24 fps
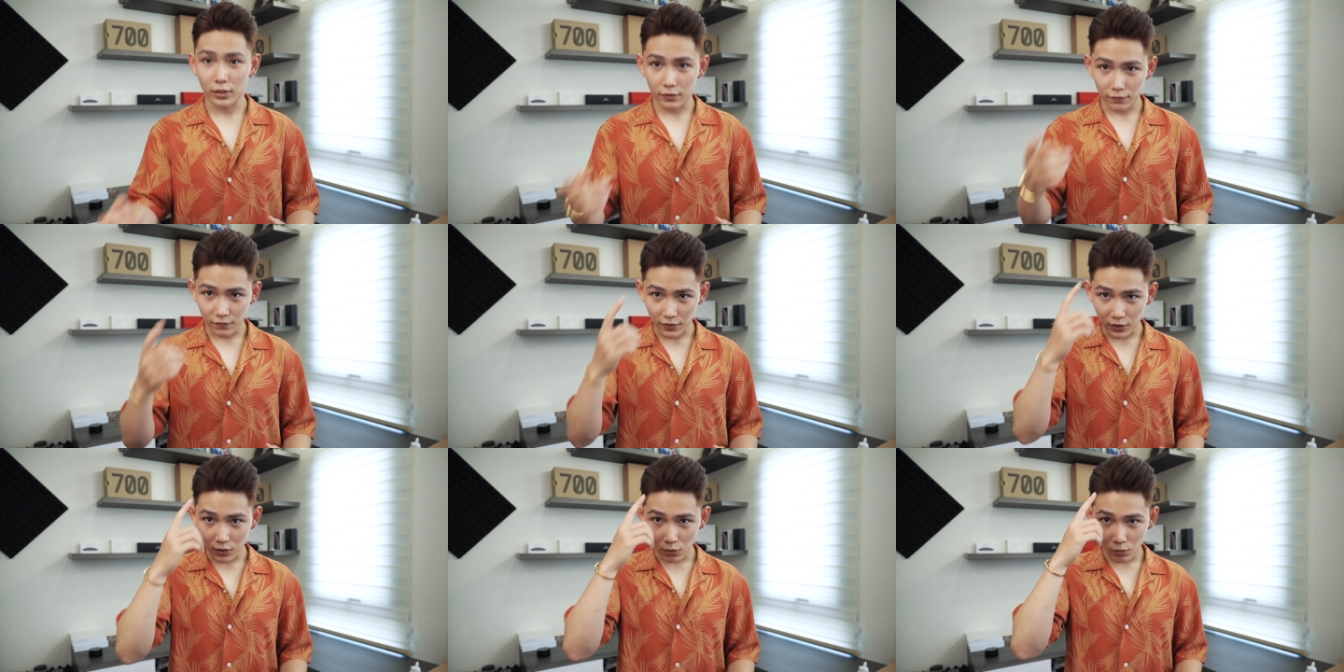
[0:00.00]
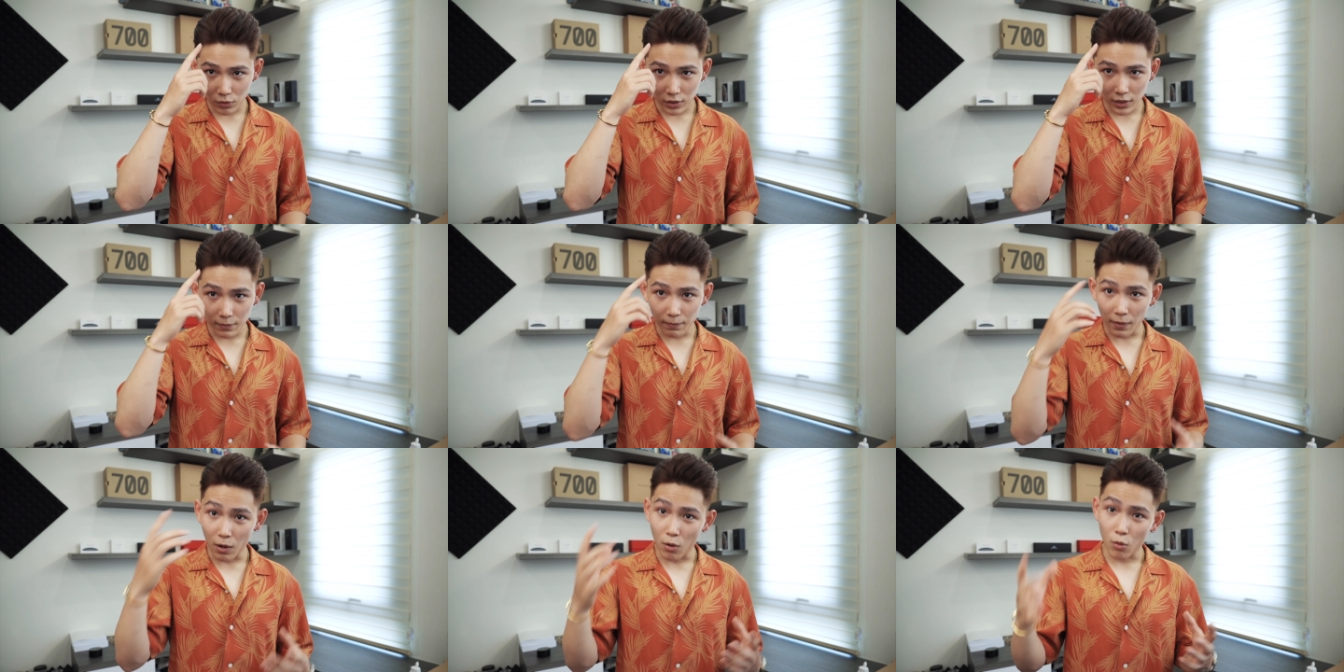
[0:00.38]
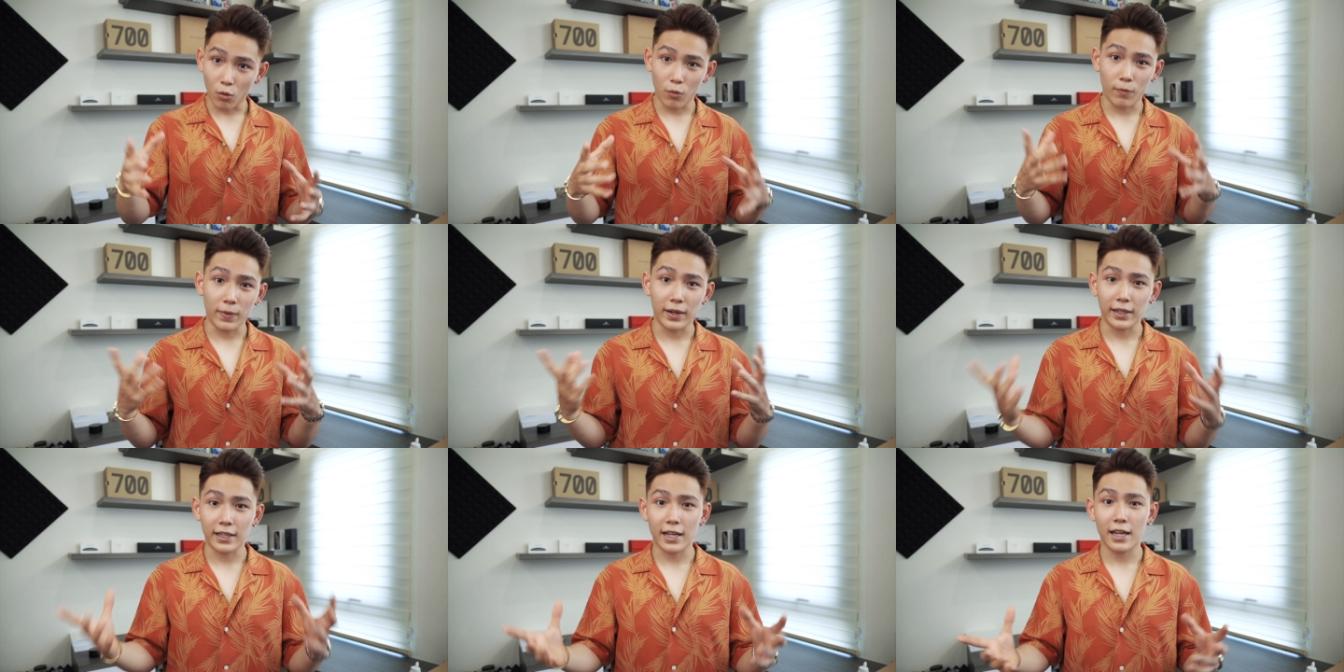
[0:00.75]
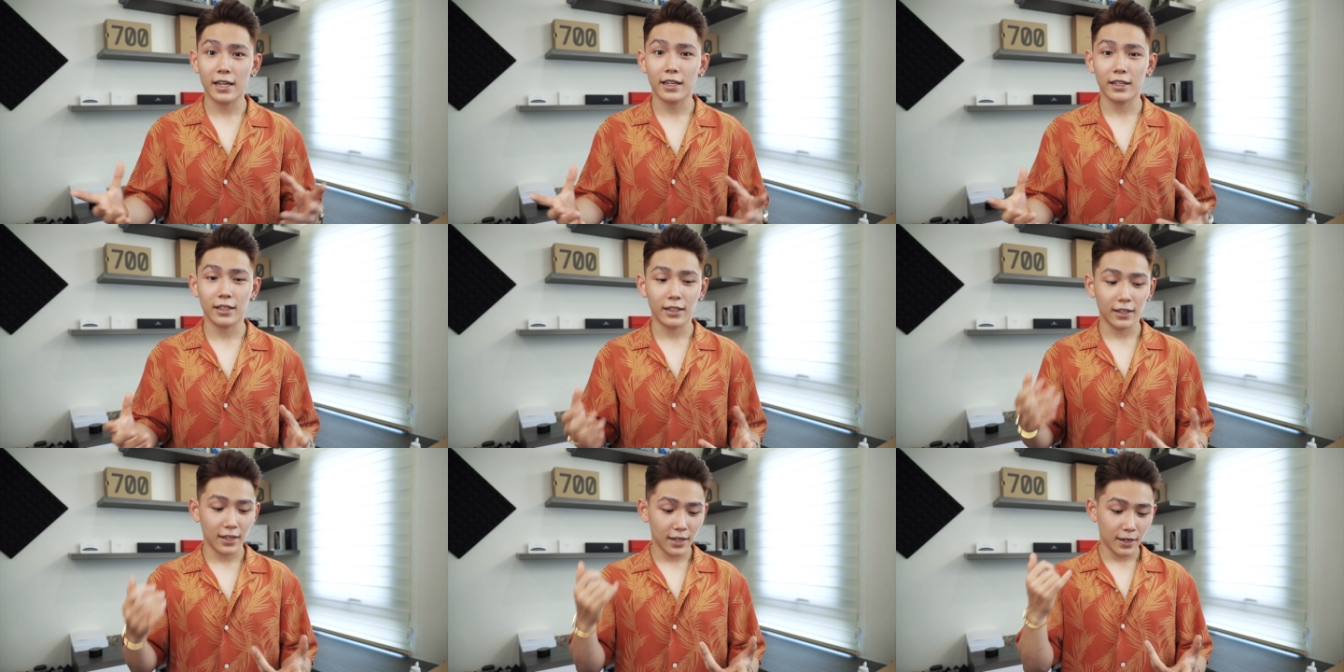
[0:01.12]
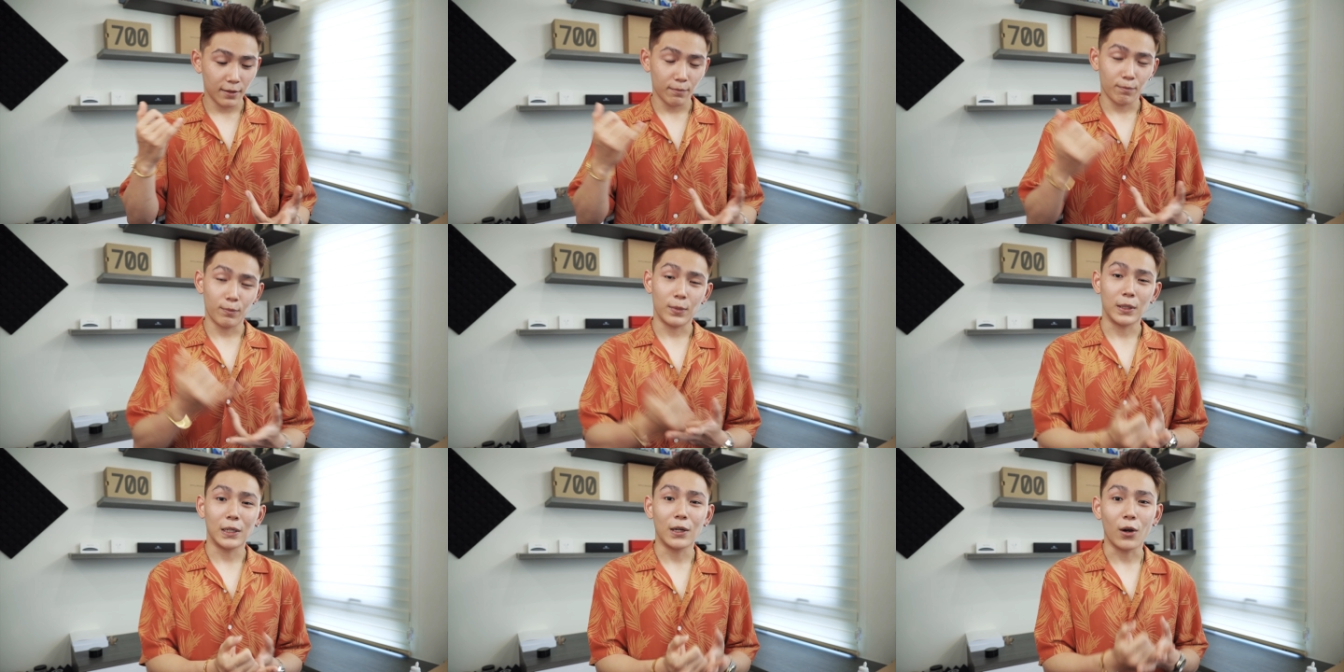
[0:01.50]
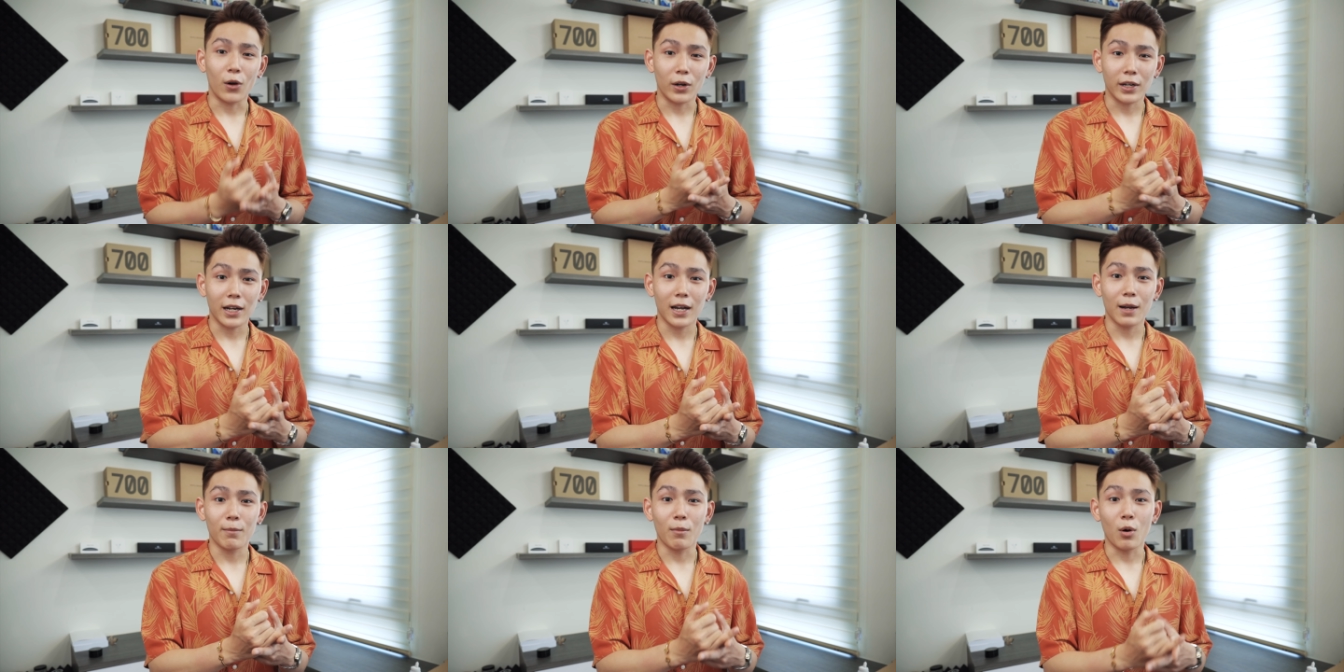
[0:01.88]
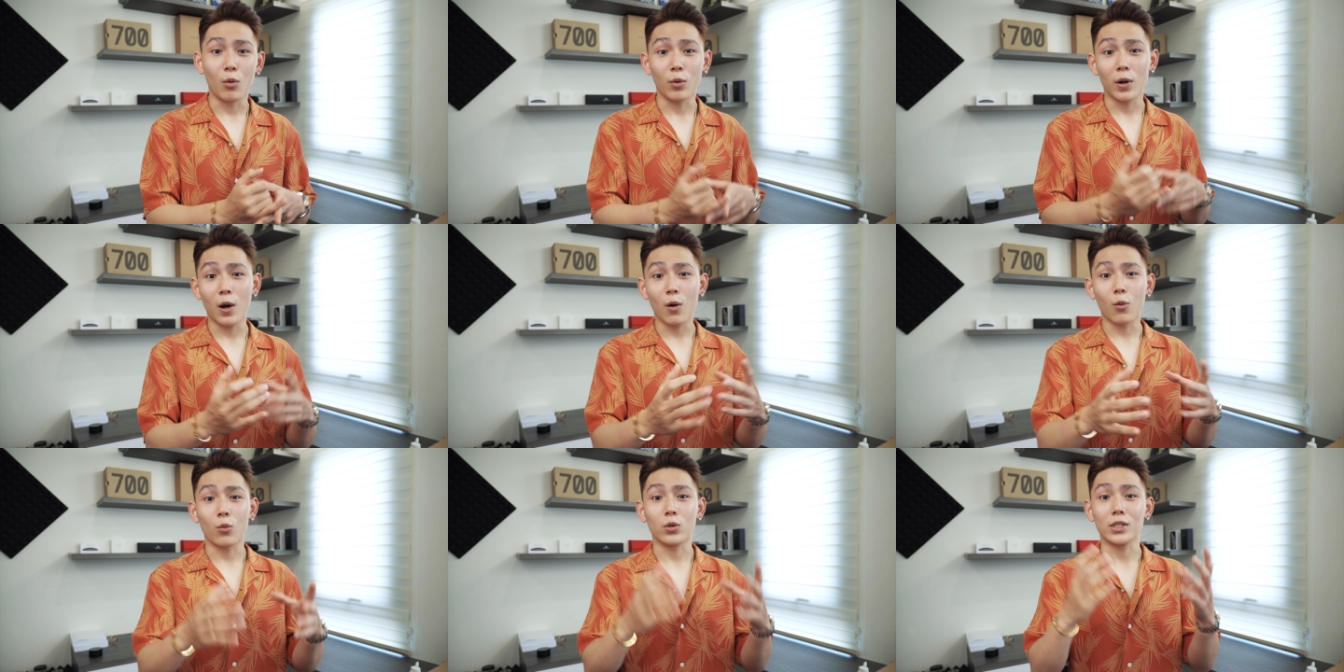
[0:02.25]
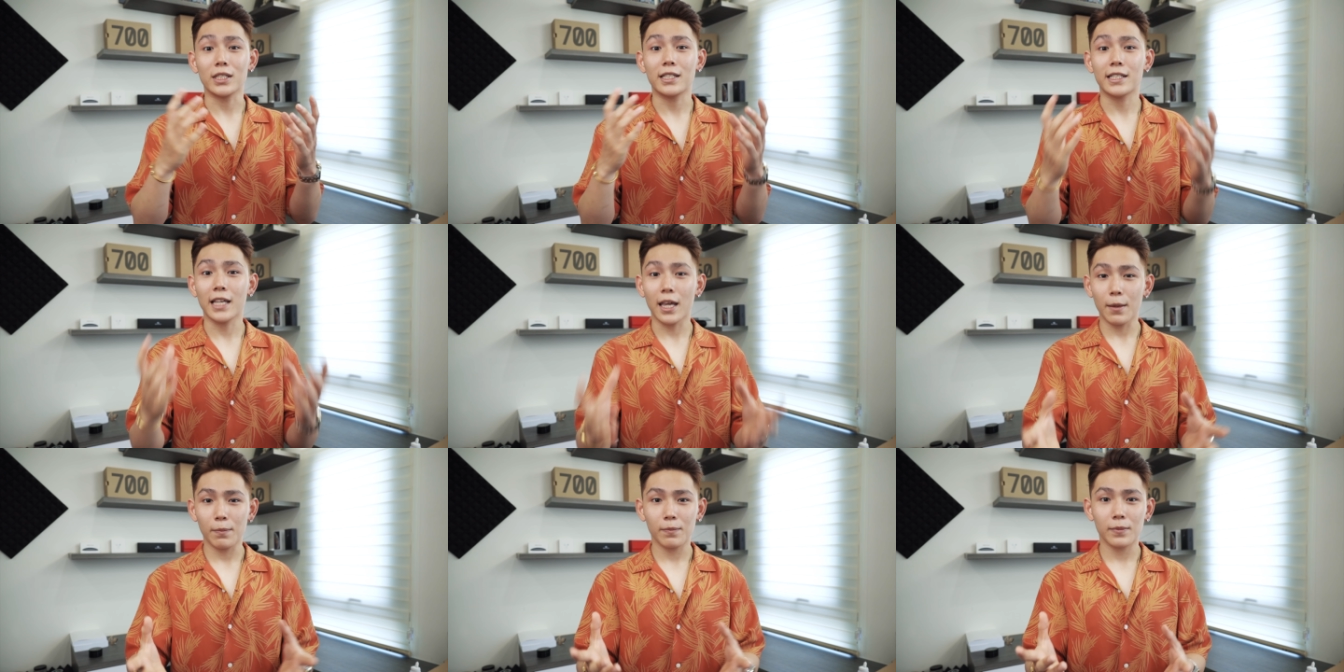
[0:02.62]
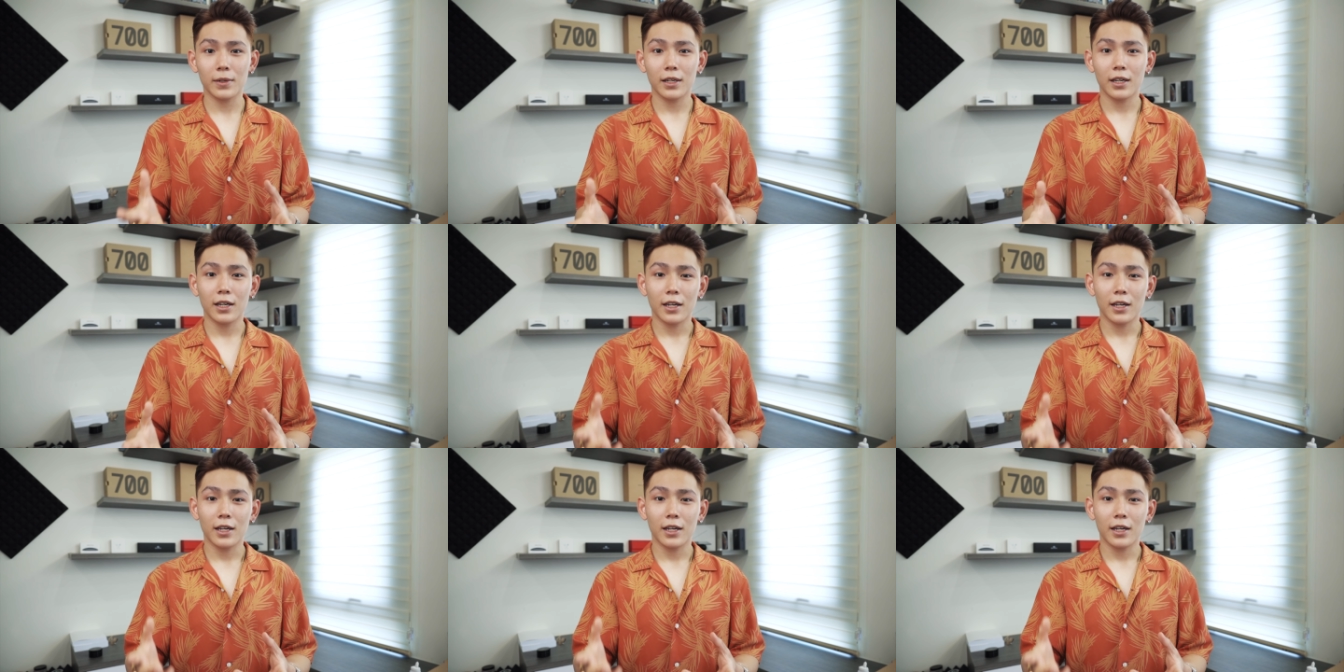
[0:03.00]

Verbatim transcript: ví dụ như màu của mình đây mình gọi đây là màu nâu của sếp